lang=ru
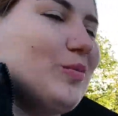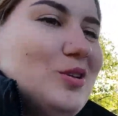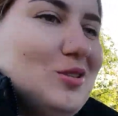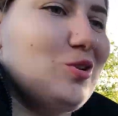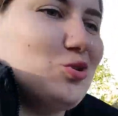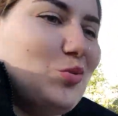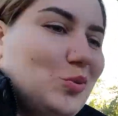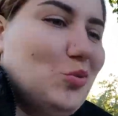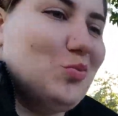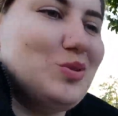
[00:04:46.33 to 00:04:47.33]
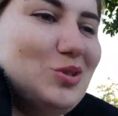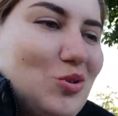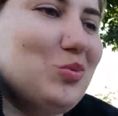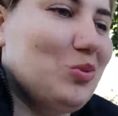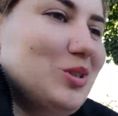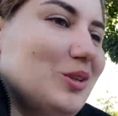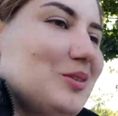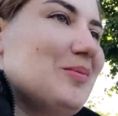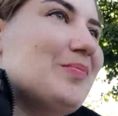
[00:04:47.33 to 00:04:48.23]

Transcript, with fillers: Я не знаю, что я потом без нее буду делать.